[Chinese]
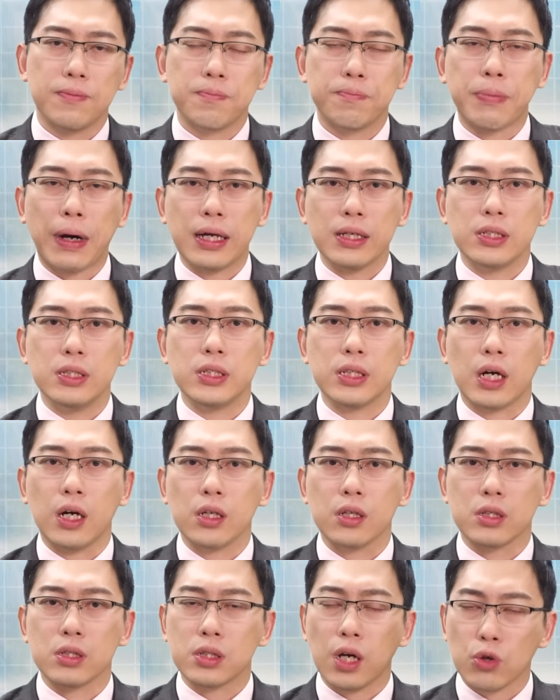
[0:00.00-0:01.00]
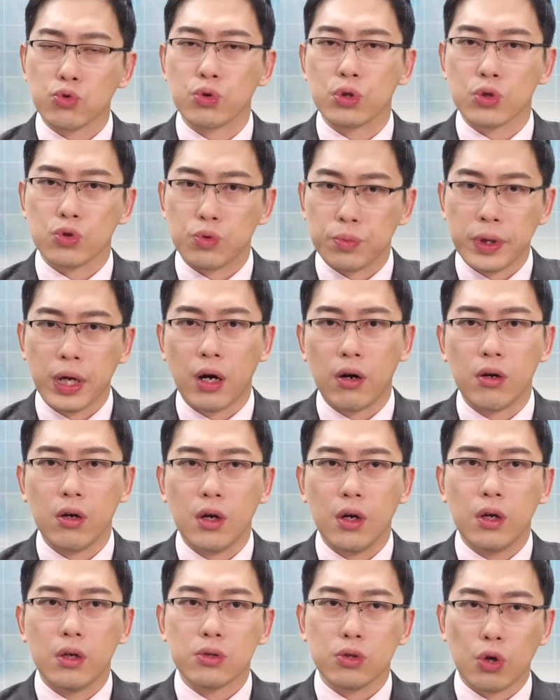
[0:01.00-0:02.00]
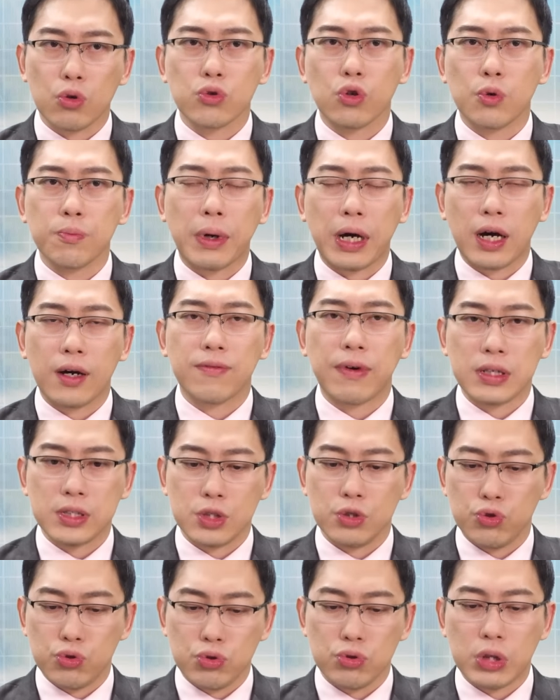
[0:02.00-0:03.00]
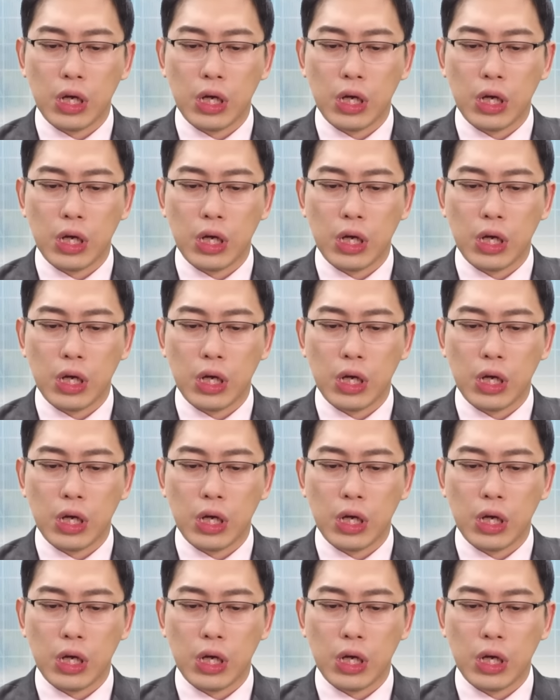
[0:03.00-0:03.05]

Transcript: 把你想要的操作的股票，通通把它放进去